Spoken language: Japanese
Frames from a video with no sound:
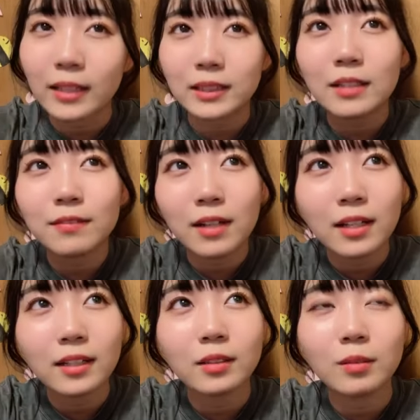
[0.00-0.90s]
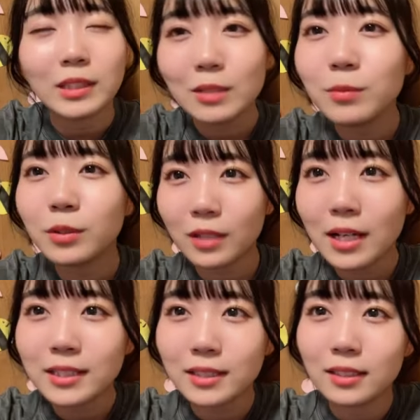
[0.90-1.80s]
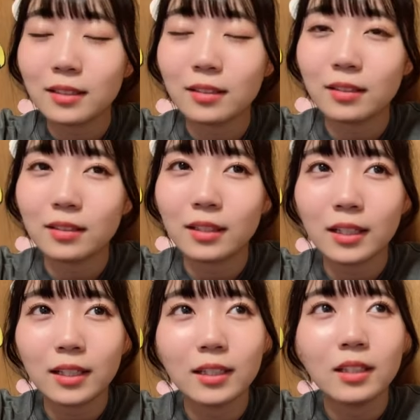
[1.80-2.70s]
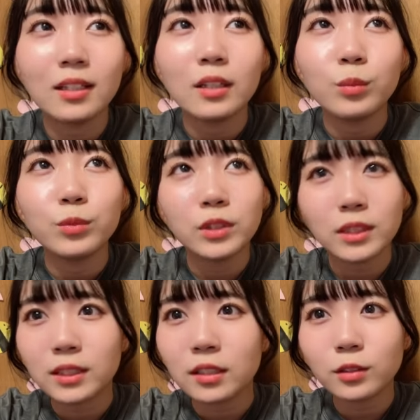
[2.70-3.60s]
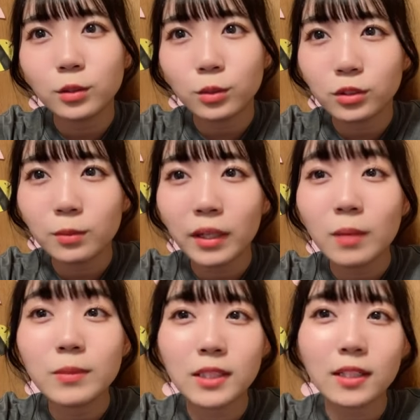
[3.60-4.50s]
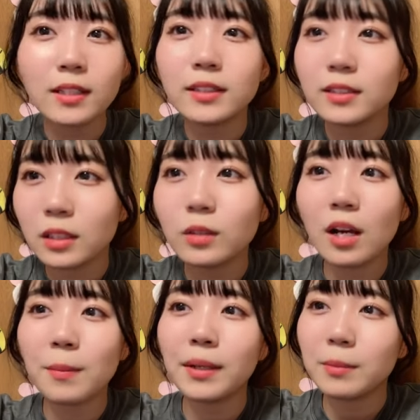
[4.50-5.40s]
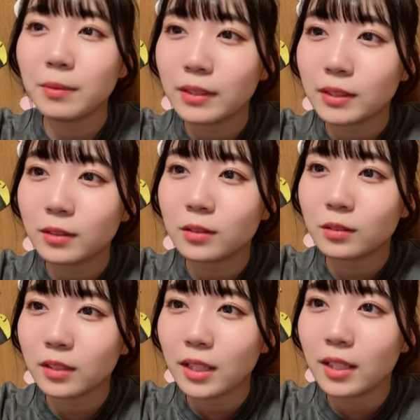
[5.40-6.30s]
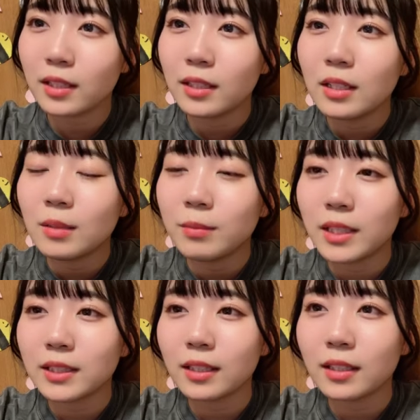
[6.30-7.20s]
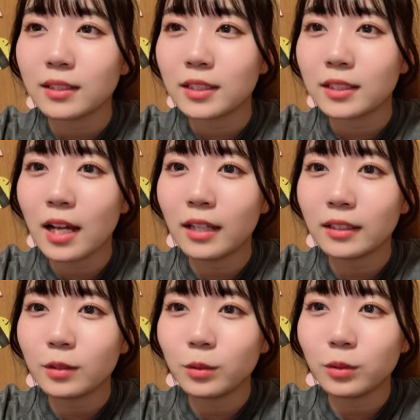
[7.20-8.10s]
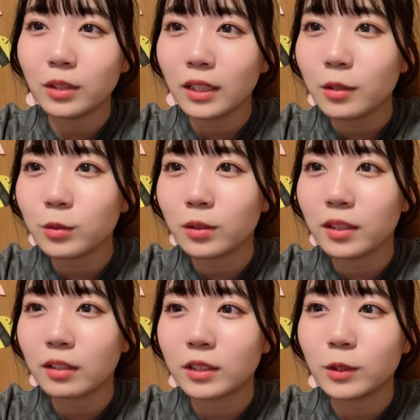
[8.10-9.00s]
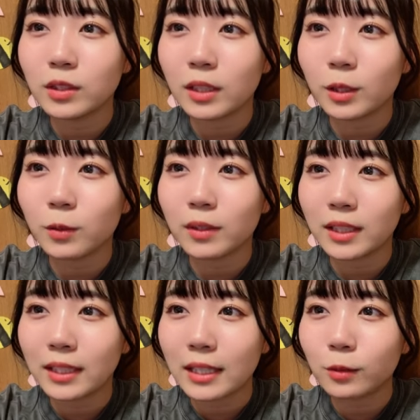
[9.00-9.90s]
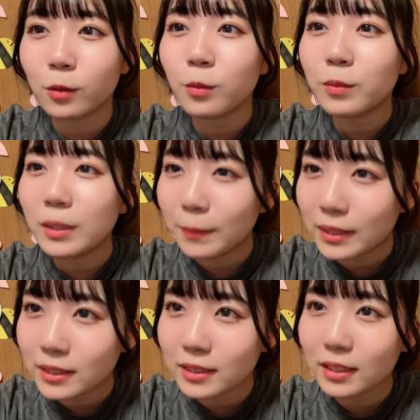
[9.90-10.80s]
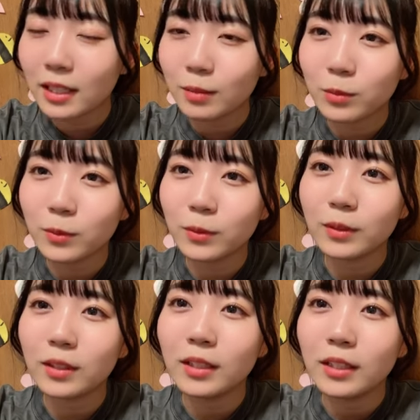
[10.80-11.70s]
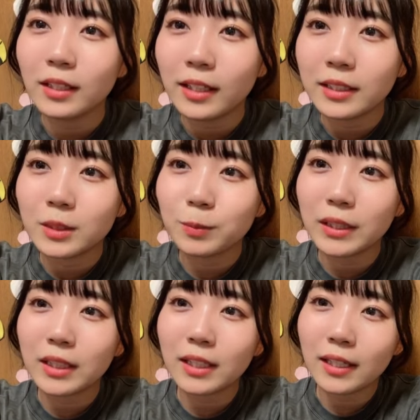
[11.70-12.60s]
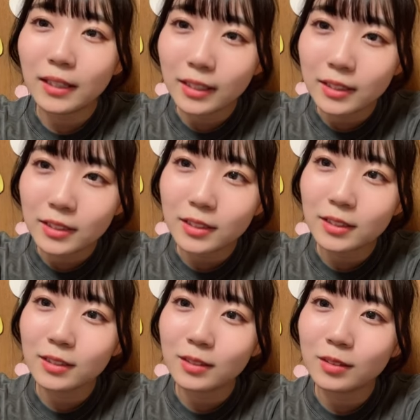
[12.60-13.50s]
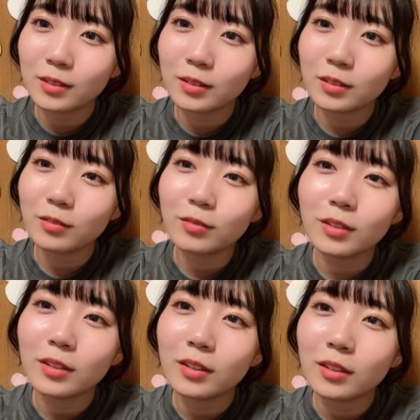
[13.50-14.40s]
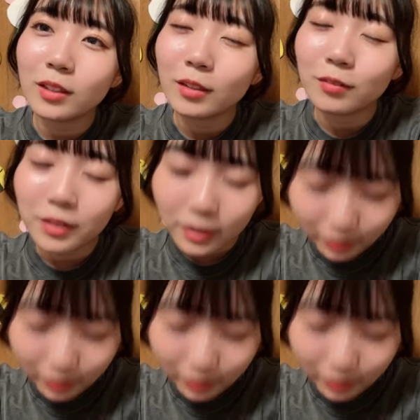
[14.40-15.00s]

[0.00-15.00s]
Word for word: 明日は明日も夜配信でもしかしたらちょっと遅めかもしれないんですけど壁紙は作るので皆さんが生誕当たることだけをとにかく祈って今日は寝たいと思いますはいもう HP 切れですも